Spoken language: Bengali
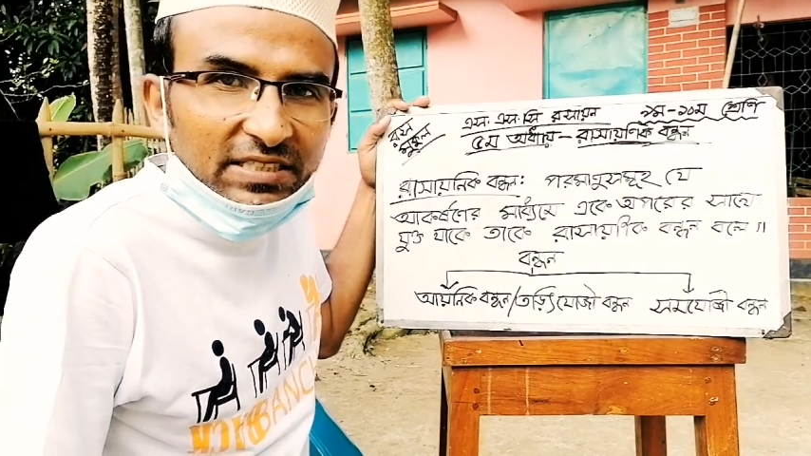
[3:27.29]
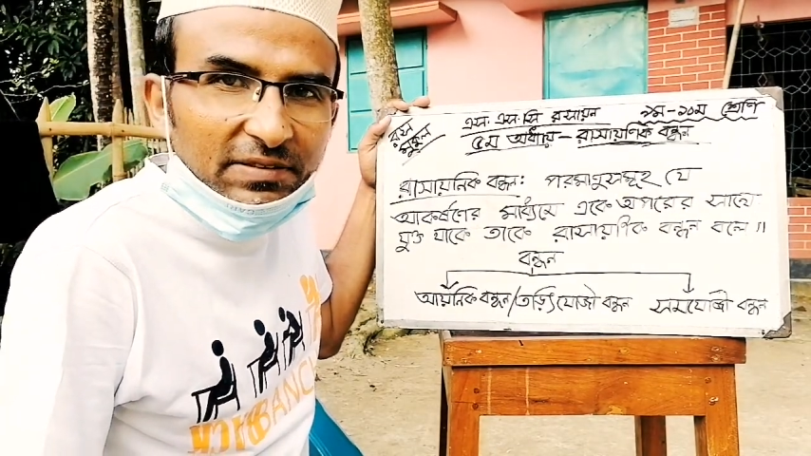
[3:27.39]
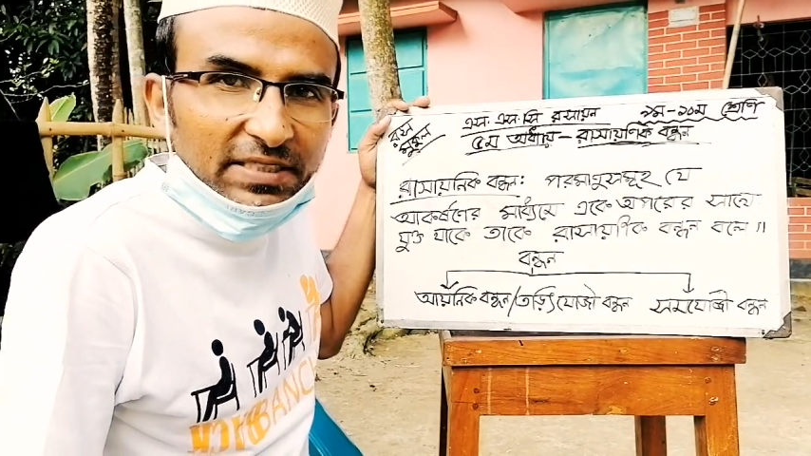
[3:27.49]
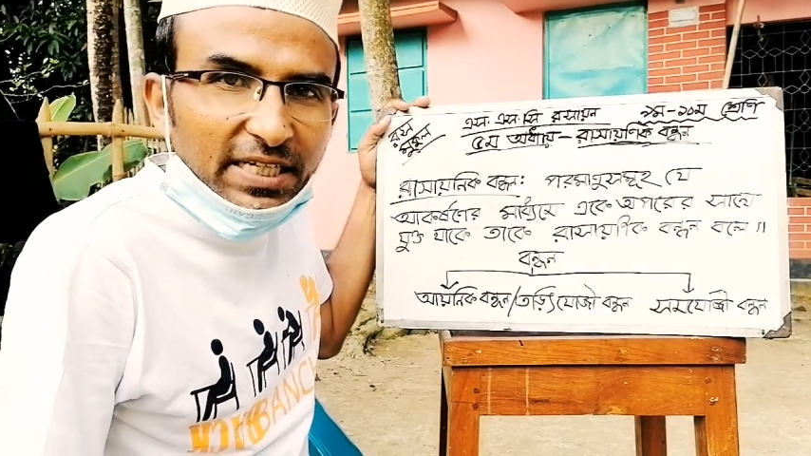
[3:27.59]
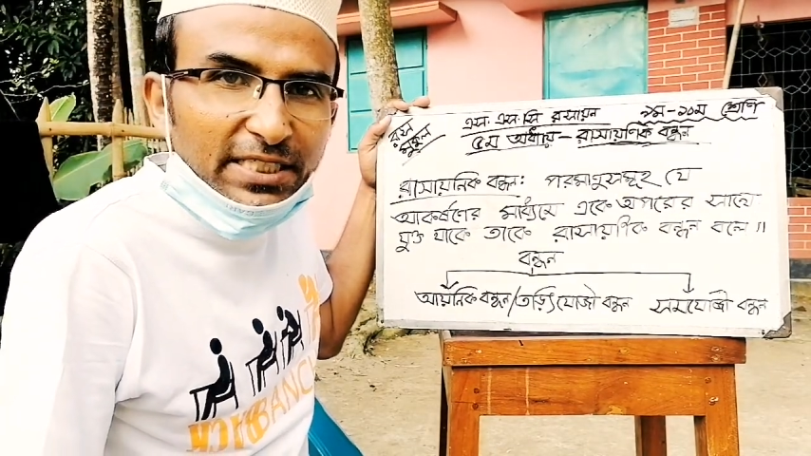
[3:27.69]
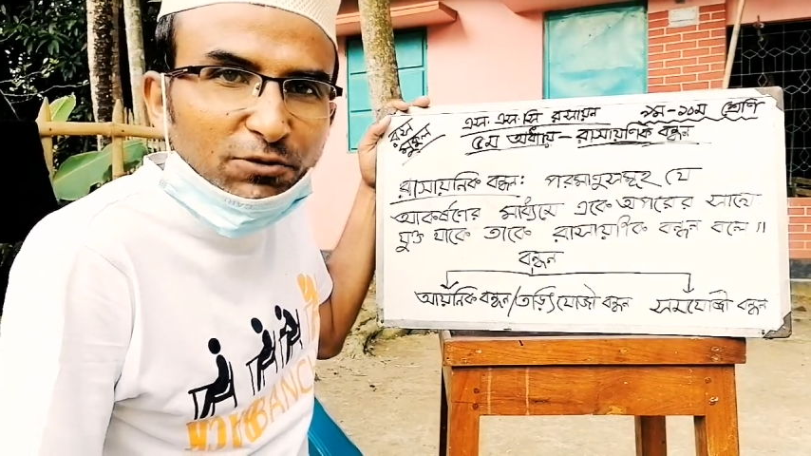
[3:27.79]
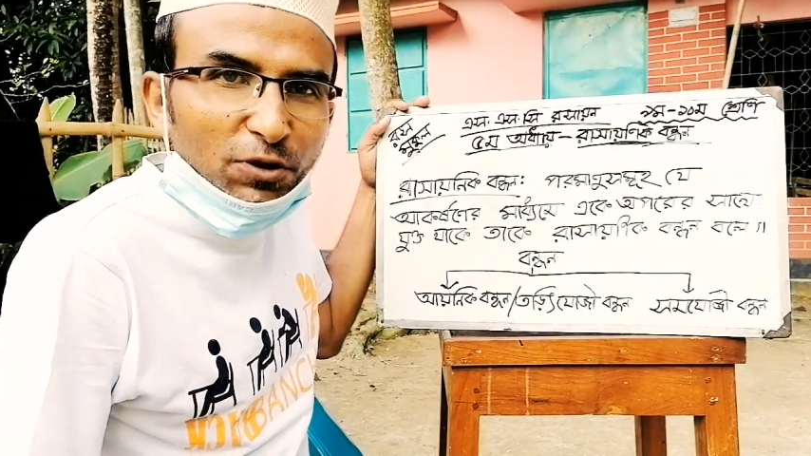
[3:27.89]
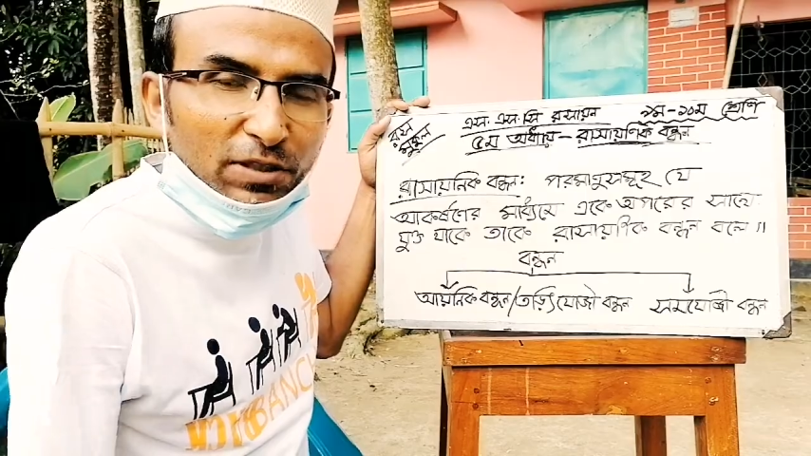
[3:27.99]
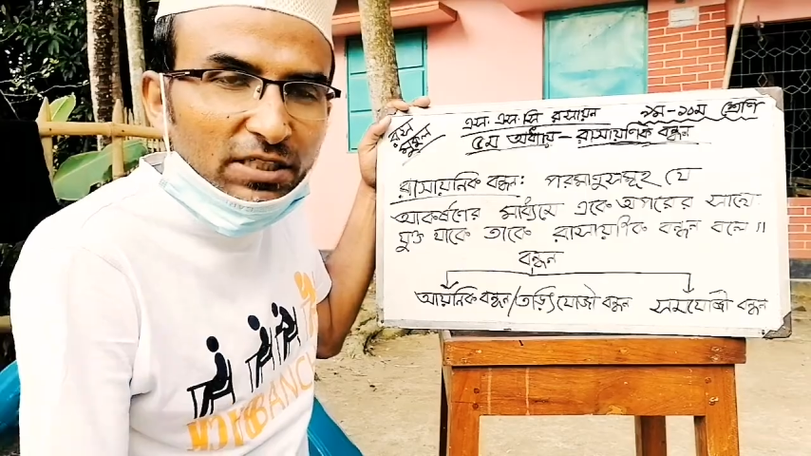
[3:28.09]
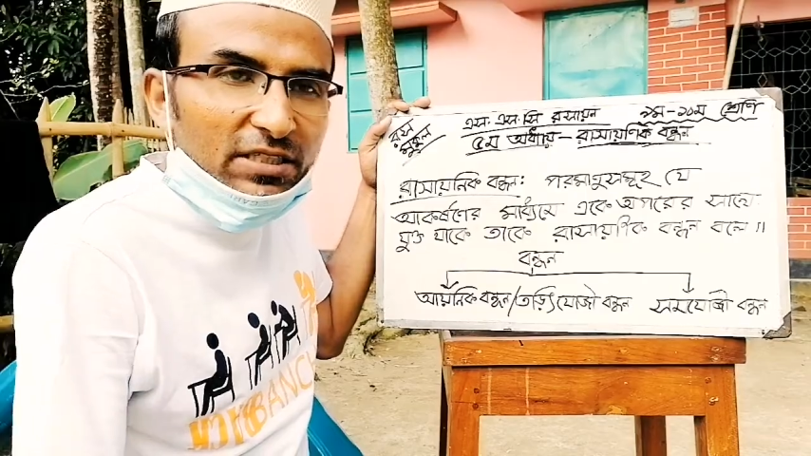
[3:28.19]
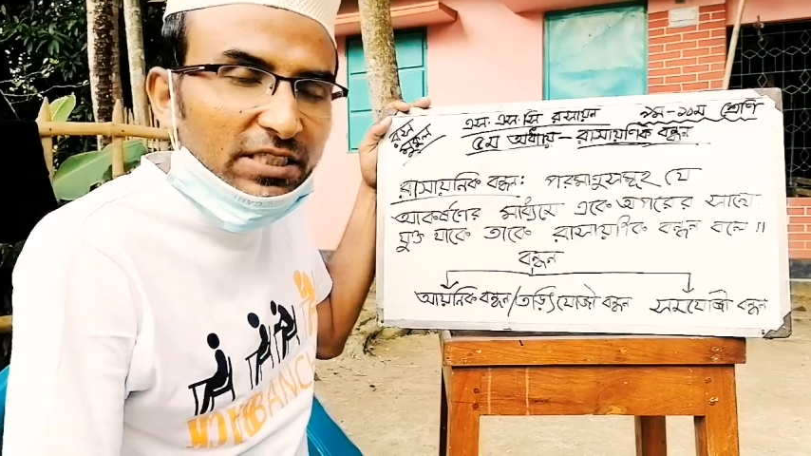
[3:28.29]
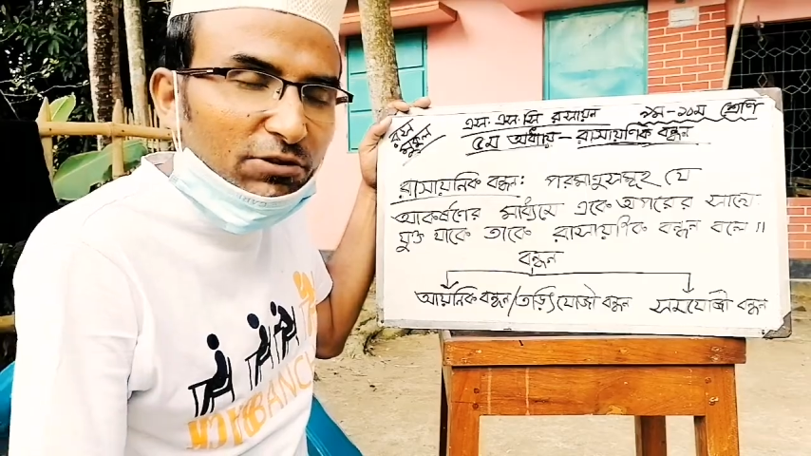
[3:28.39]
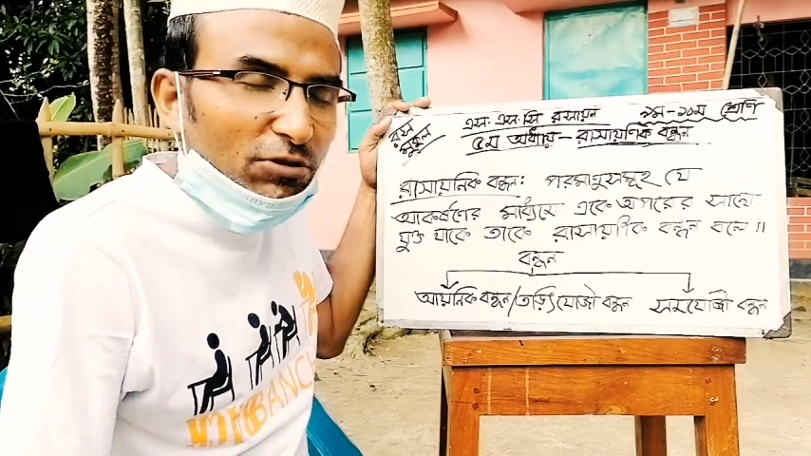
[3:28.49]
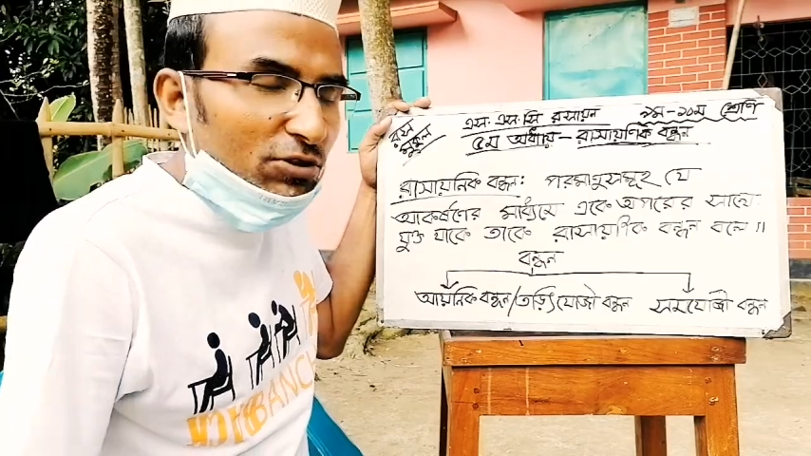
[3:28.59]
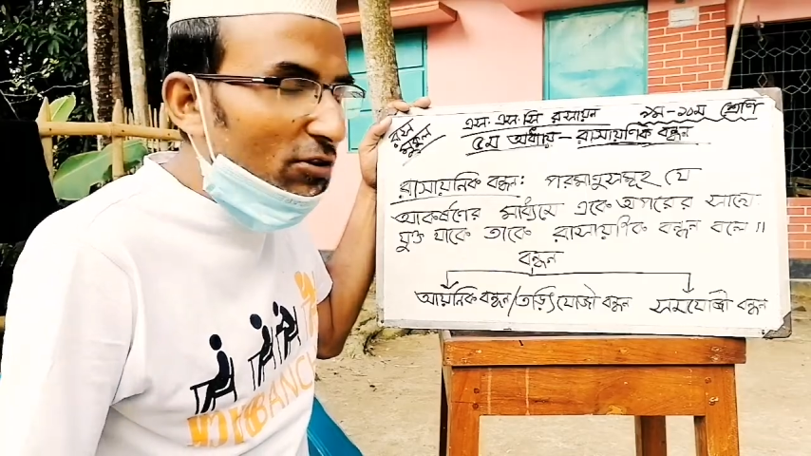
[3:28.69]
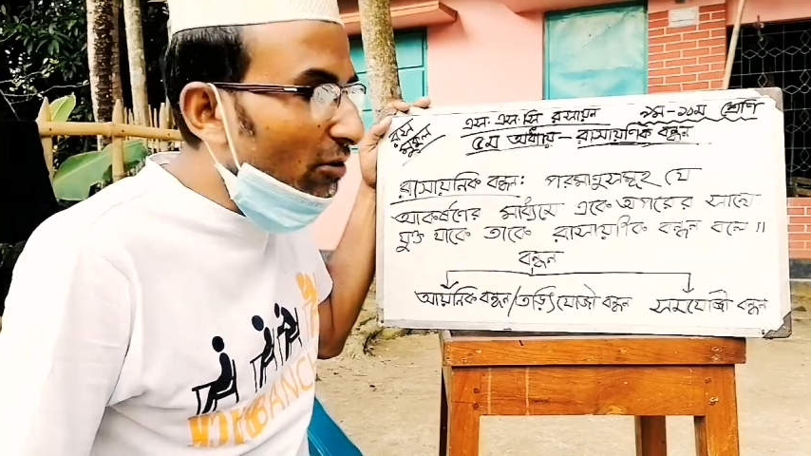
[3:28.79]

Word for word: তো এটা নিউটনের নিউটনস ল